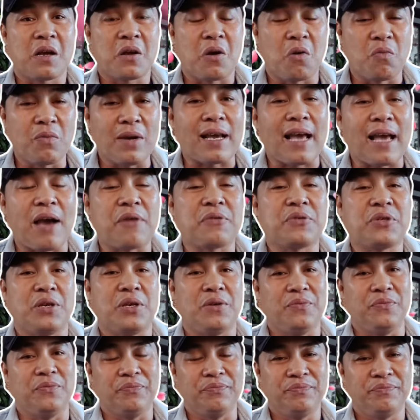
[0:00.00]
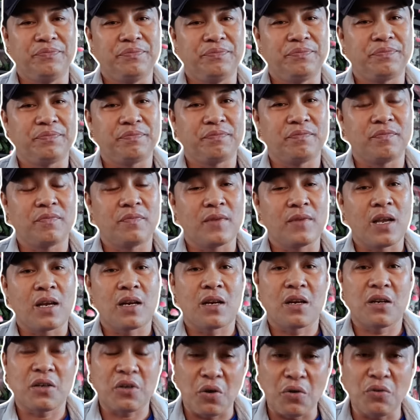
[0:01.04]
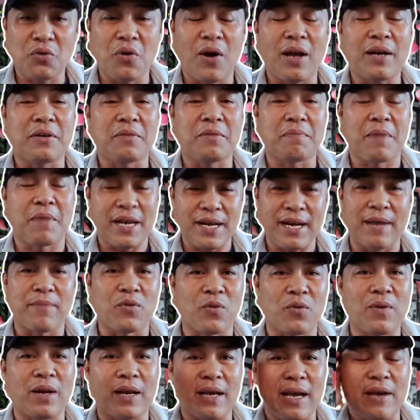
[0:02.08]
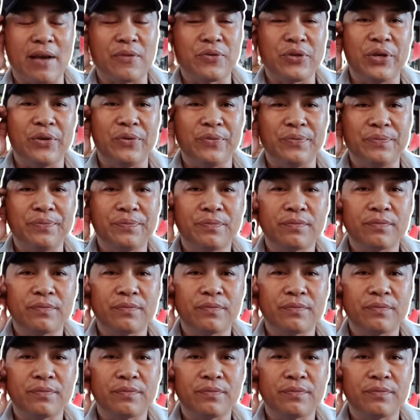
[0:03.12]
cũng là cao siêu nó trốn thoát được mấy năm cũng là cao siêu